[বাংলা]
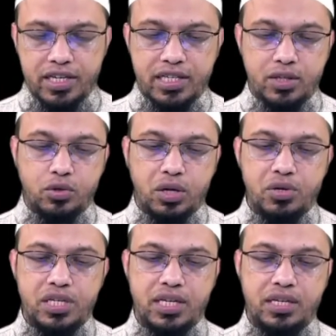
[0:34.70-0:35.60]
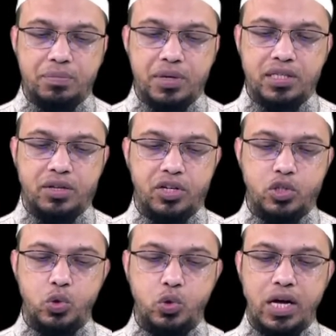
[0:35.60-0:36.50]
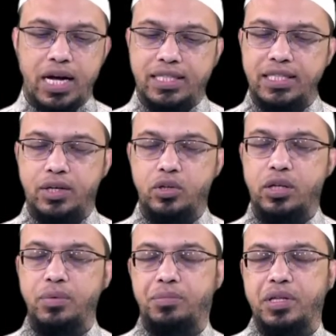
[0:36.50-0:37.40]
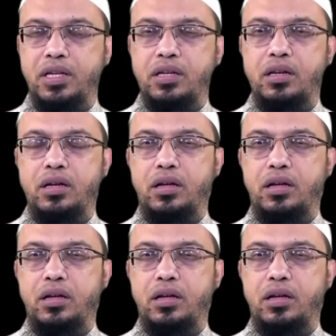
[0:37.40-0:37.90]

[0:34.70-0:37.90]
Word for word: হয়নি যেহেতু তাহলে সেক্ষেত্রে আপনার যাওয়ার সুযোগ আছে অতএব আপনাদের